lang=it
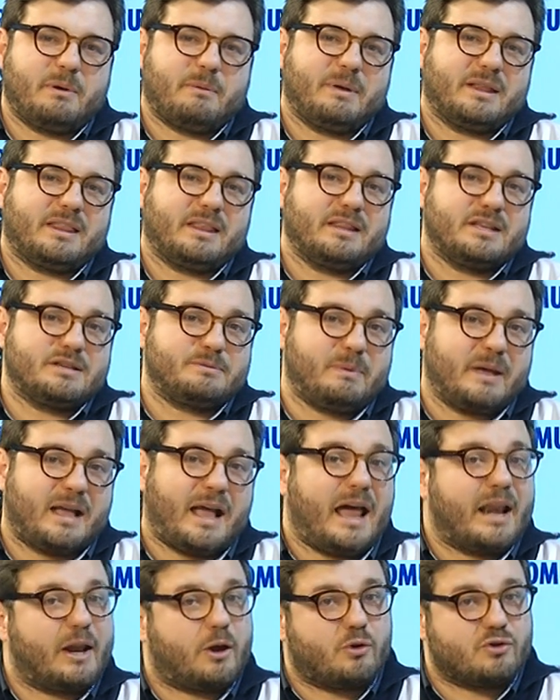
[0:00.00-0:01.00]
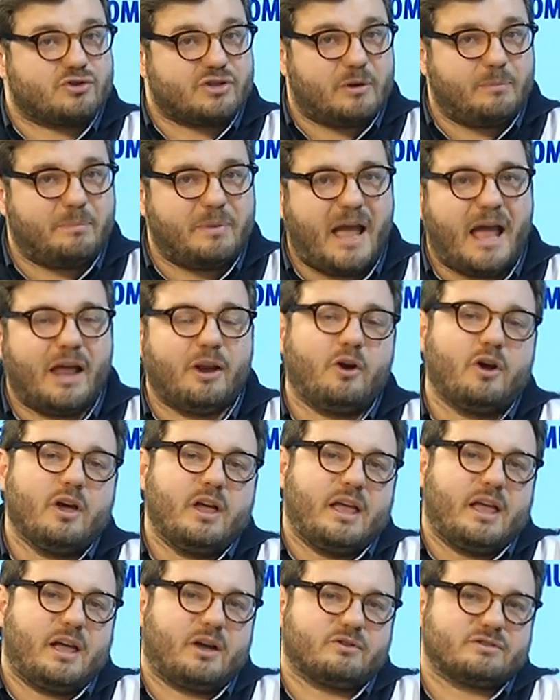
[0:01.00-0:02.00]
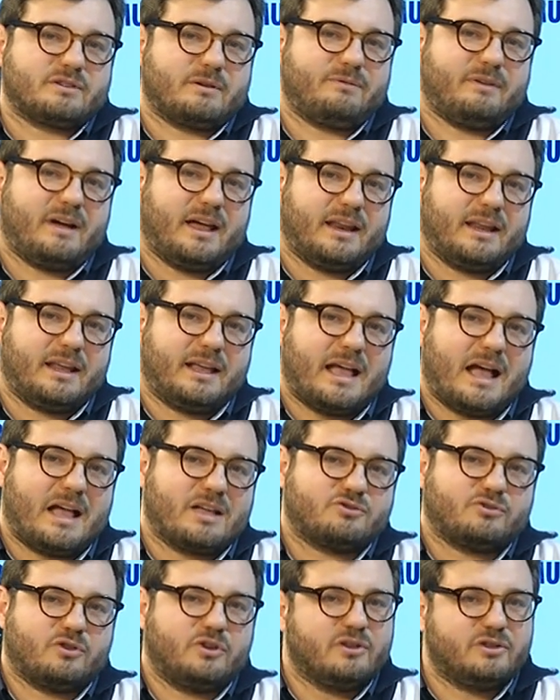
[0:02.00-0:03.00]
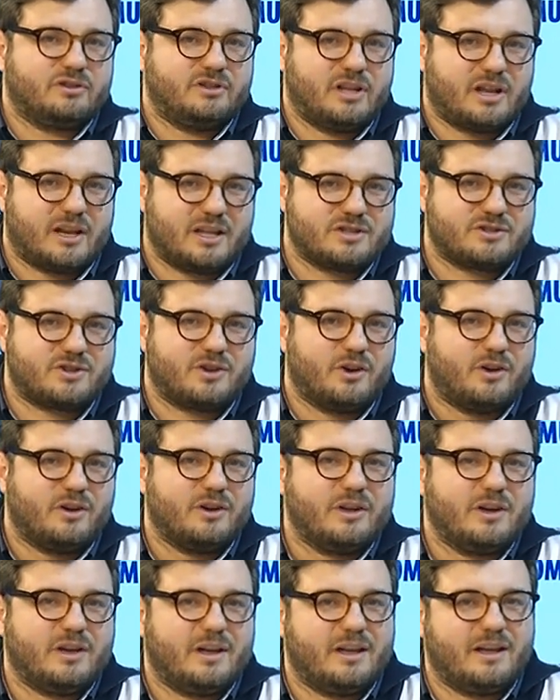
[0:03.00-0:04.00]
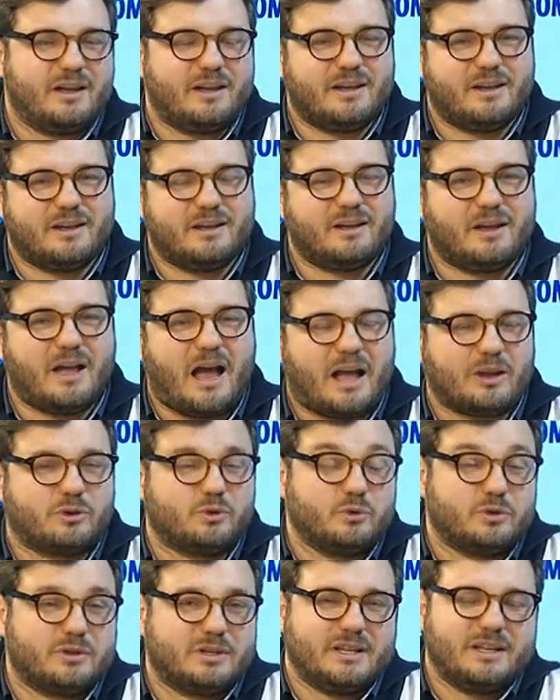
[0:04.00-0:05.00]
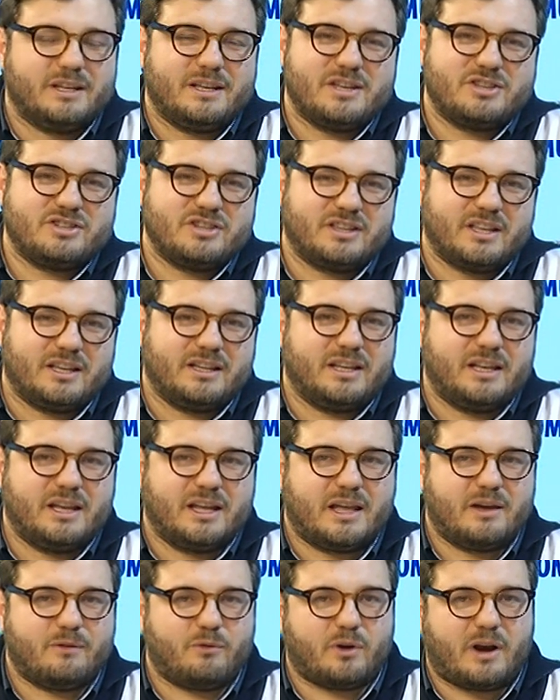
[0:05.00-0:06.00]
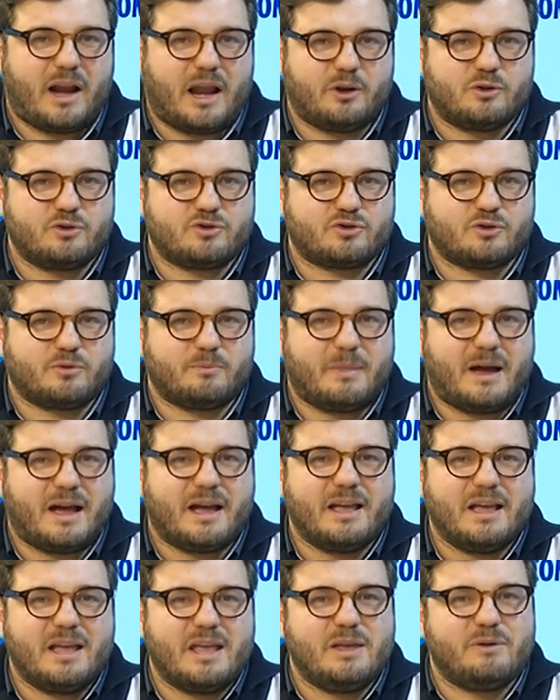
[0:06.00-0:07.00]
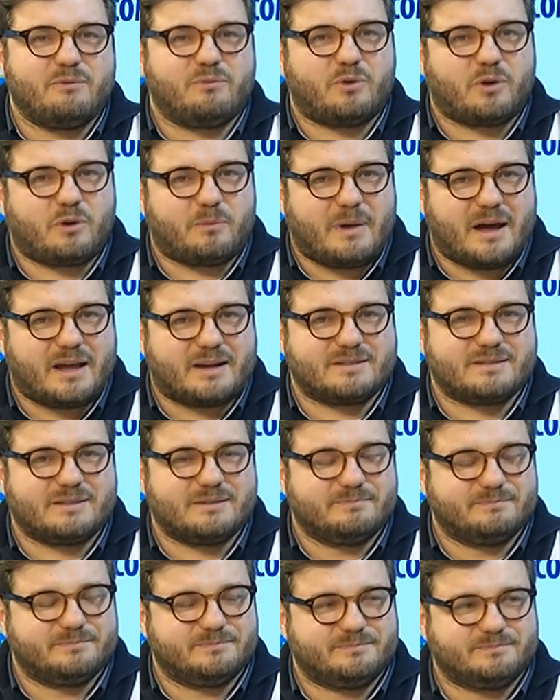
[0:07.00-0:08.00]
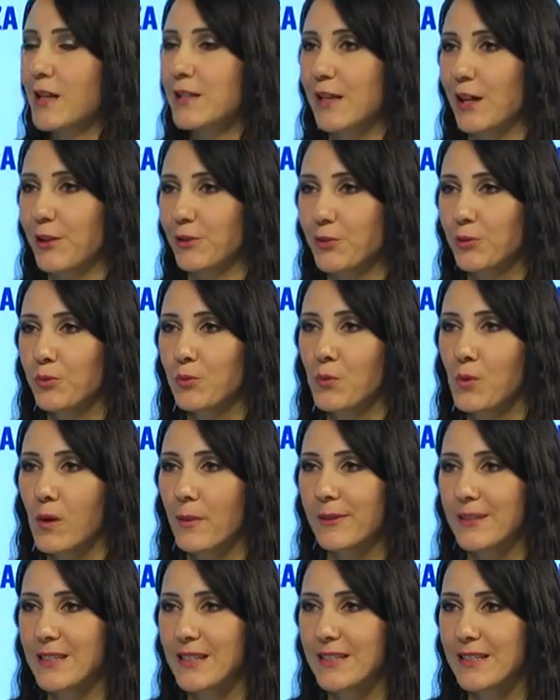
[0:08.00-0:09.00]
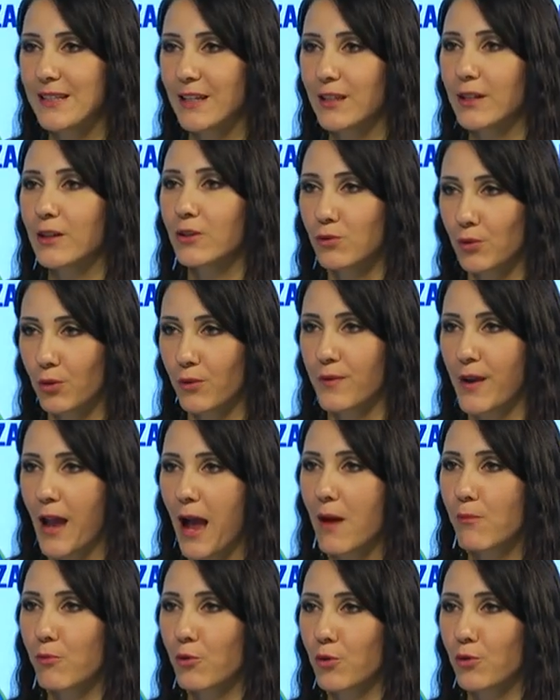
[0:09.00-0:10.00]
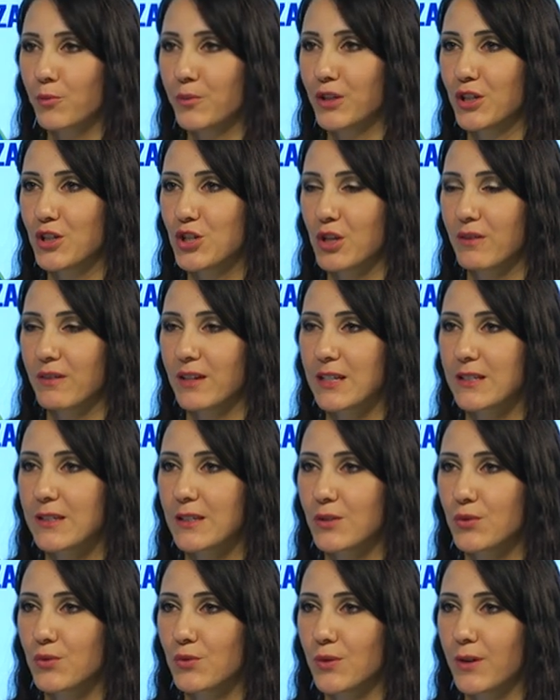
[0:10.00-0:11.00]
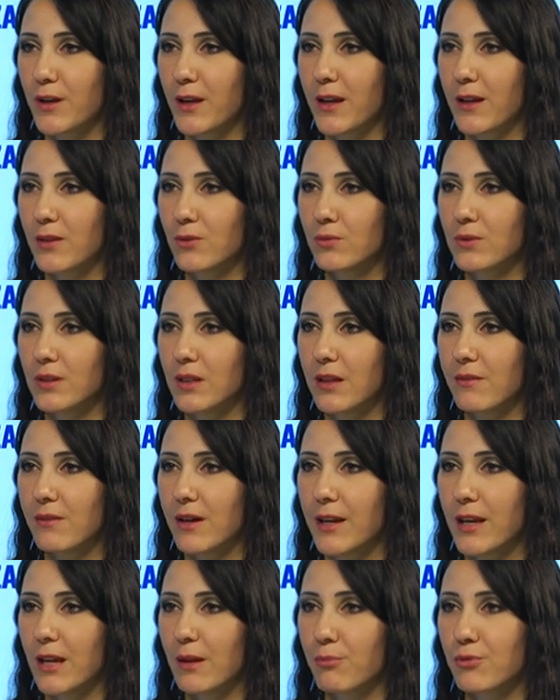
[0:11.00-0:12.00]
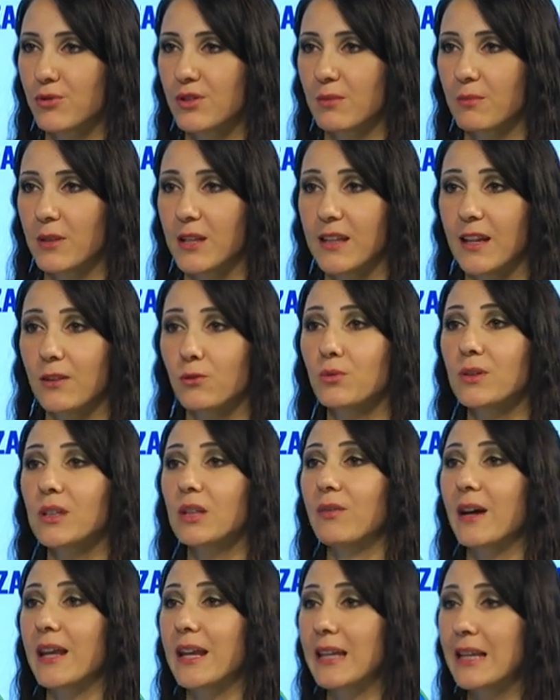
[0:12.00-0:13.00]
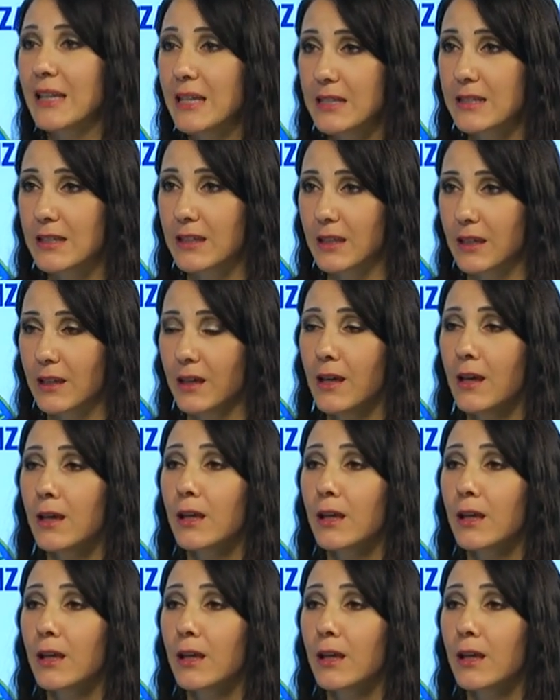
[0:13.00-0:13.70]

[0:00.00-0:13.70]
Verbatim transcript: permette di spiegare cos'è il piano e cosa fare in caso di rischio eh, a tutti i cittadini che vorranno insomma informarsi. Esatto, dunque Battistelli troviamo, come diceva l'assessore, tutte le varie possibilità, tutti i vari rischi